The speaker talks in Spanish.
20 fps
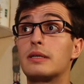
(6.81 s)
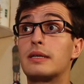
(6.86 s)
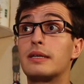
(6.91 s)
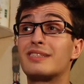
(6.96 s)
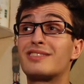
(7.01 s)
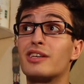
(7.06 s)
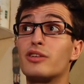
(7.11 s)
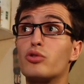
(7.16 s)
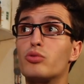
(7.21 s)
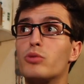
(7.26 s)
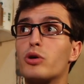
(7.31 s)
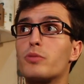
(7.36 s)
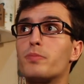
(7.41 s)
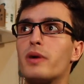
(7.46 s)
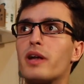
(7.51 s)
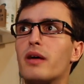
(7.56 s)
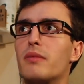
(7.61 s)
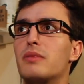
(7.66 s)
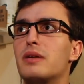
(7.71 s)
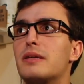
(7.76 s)
¿Qué es el humor
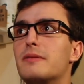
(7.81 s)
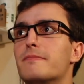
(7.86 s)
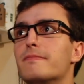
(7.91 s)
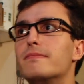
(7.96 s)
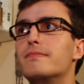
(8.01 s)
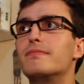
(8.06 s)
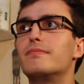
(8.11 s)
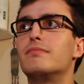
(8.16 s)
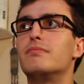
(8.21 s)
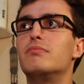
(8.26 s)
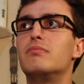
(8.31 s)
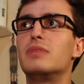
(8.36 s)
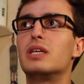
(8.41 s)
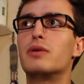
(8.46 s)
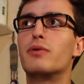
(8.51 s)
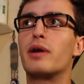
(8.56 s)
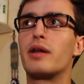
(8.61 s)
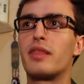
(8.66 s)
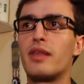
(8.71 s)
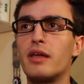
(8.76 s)
para mí?
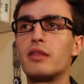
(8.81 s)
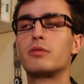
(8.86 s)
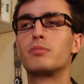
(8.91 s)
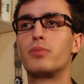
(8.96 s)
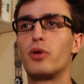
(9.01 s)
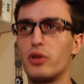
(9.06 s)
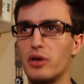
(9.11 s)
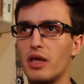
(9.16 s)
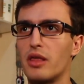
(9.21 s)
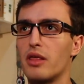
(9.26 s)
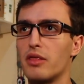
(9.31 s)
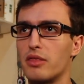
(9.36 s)
Mi verdad, podría